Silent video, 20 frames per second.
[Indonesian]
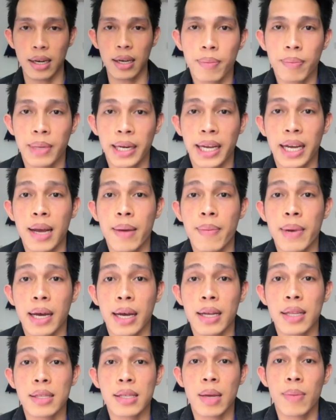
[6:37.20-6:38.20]
mereka
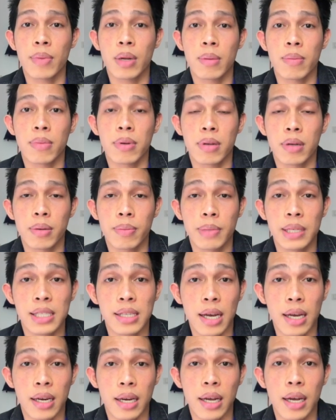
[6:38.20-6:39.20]
makan sambil
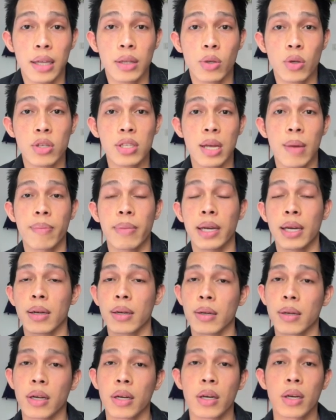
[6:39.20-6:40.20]
bicara terus
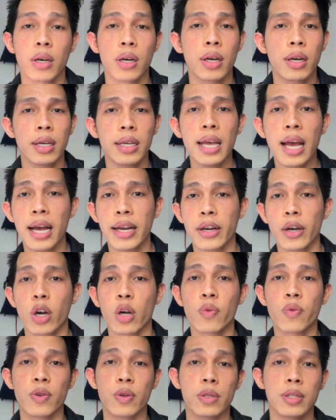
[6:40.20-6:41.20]
sambil ya ada
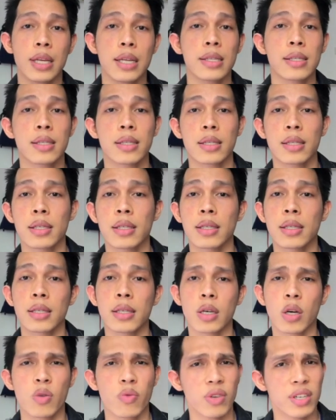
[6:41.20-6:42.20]
konversasi
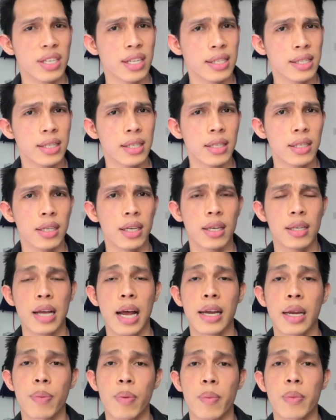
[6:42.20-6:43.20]
konversasi ya
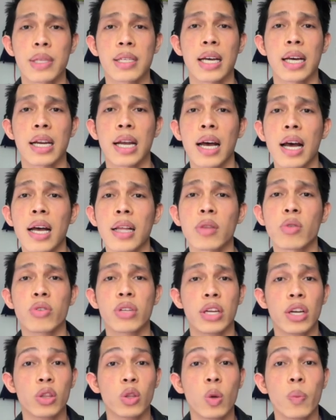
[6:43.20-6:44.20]
ada pembicaraan terus
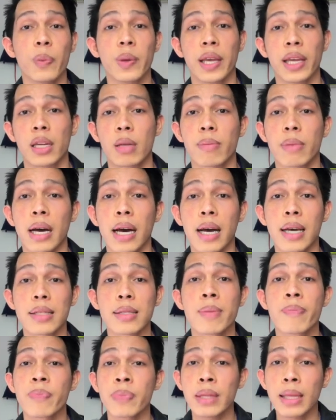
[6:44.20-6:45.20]
ada topik yang dibahas
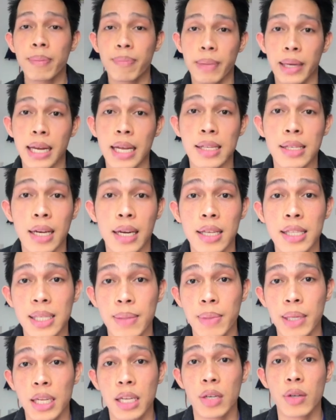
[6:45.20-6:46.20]
beda sekali
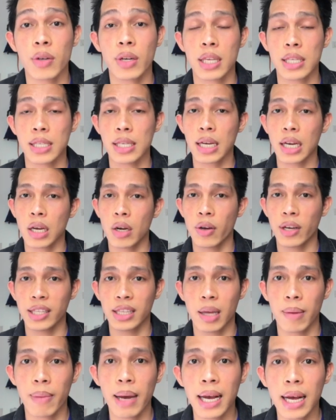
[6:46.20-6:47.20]
sama di Indonesia kalau kita
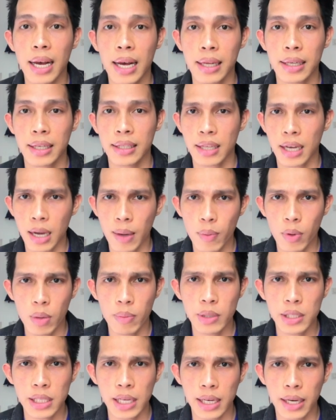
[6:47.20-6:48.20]
makan kita nggak boleh
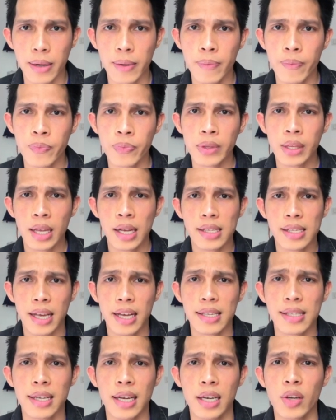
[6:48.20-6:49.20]
bicara saya
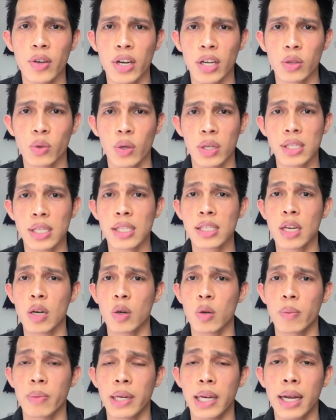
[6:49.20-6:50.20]
nggak sekali orang tua saya
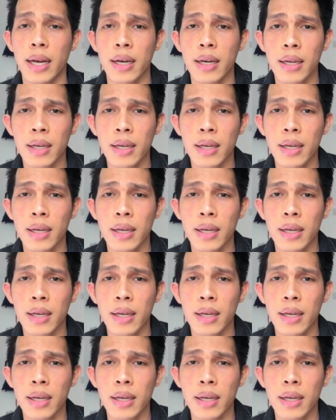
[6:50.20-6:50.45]
selalu bilang